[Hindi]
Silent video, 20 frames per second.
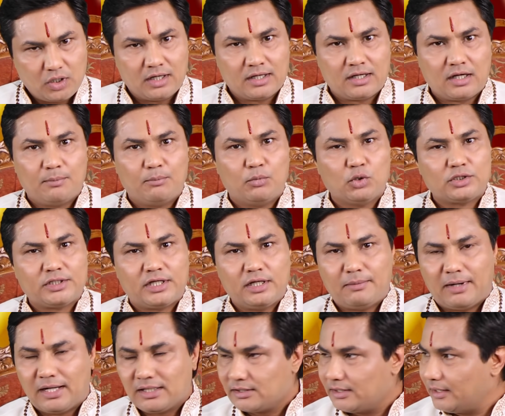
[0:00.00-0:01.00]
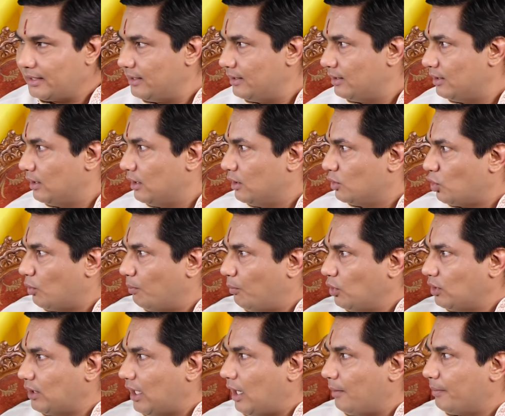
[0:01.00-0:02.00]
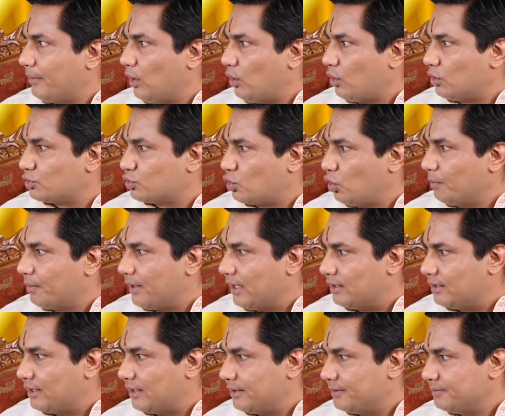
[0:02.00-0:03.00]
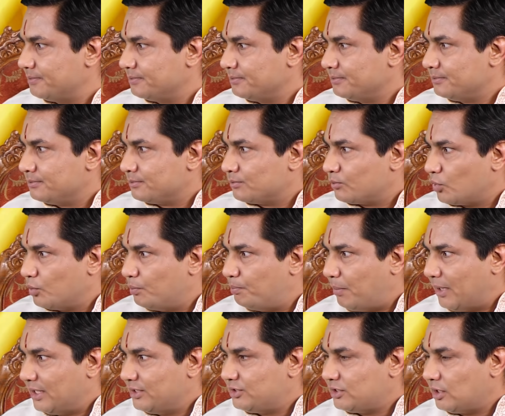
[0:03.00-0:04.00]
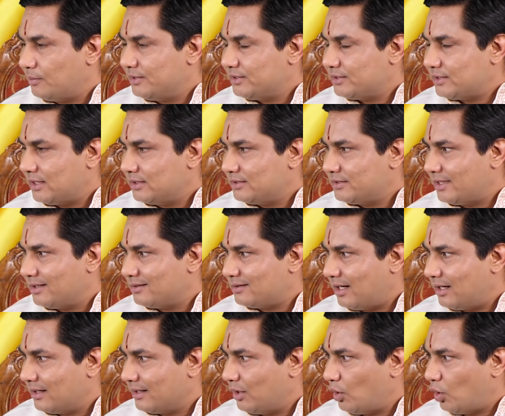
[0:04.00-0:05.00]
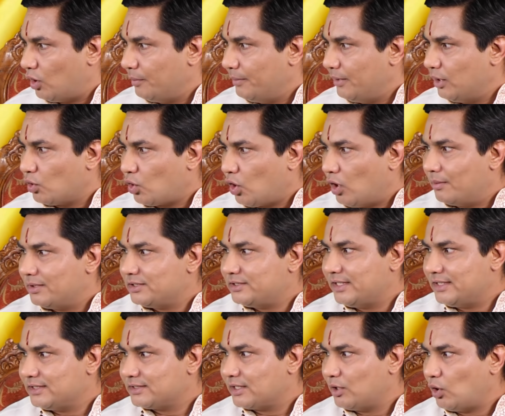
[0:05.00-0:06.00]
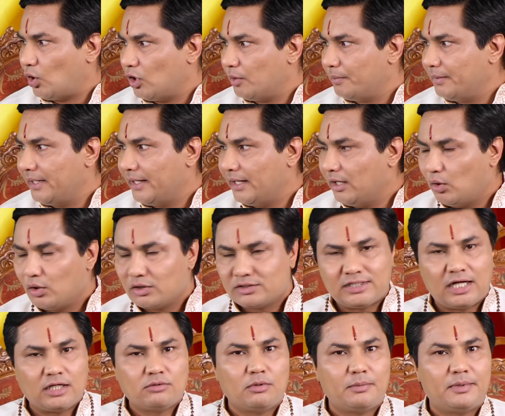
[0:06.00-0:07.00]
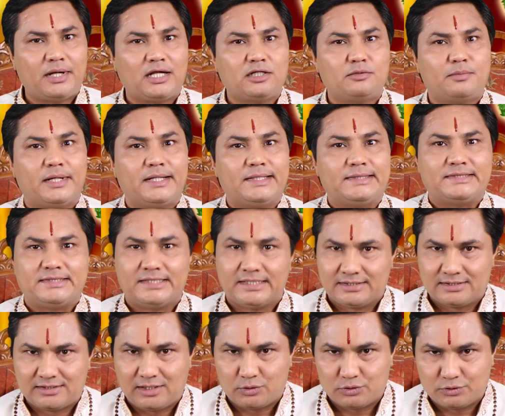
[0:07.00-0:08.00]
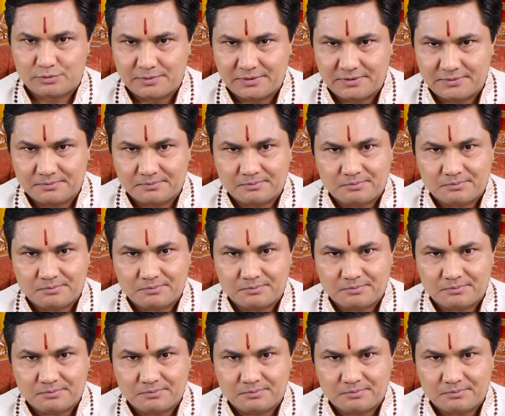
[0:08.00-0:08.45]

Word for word: अगर हम बुद्ध की बात करें तो बुद्ध आपके ऑरोस्कोप के अंदर पंचम स्थान संतान के लॉर्ड भी और कॉमन सेंस के लॉर्ड भी है और साथ में विराजमान है सिक्स हाउस में